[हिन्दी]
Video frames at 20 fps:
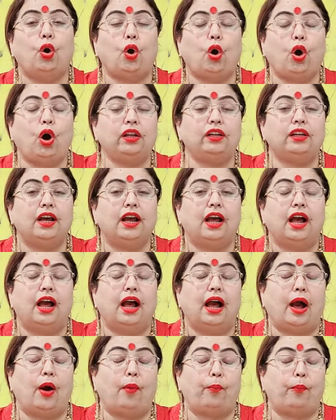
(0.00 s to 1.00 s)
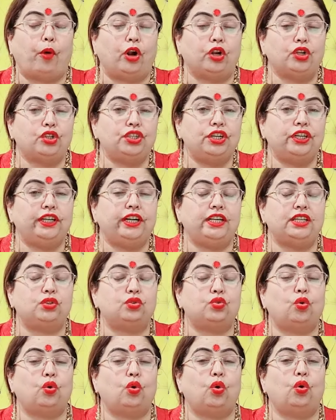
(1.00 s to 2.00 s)
और अपॉर्चुनिटीज
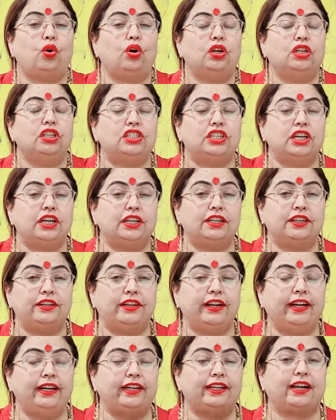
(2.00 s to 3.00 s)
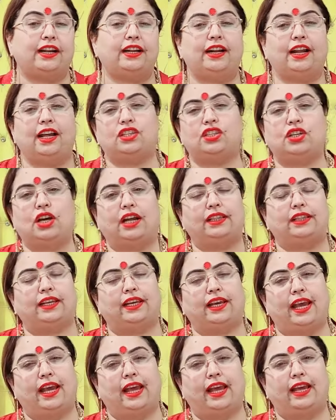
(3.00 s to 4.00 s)
को जनरेट करना चाहते
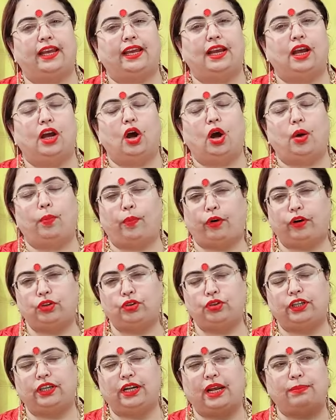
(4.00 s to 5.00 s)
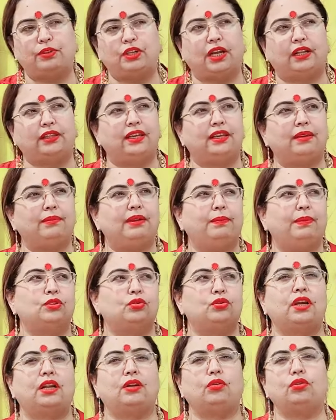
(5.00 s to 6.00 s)
हैं अपॉर्चुनिटी आप चाहते हैं कि मेरे पास
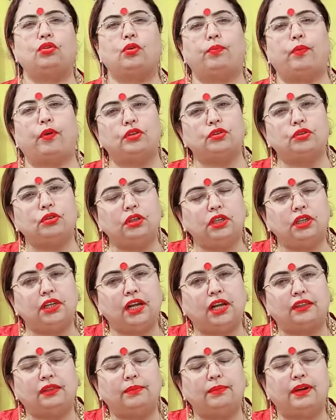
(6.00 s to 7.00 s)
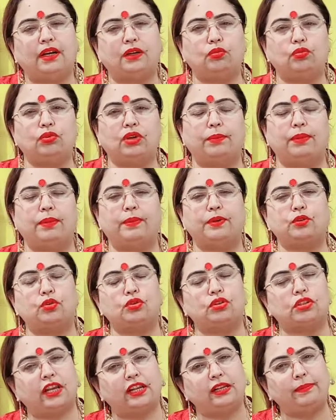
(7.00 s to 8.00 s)
तो यार कोई अपॉर्चुनिटी आती मैं करूँ क्या मेरे पास तो
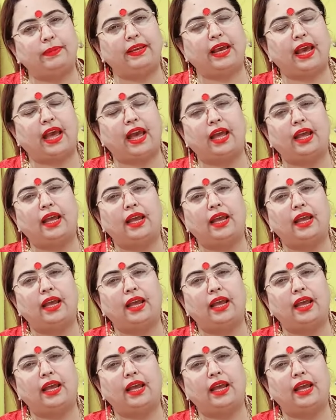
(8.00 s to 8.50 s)
स्किल भी है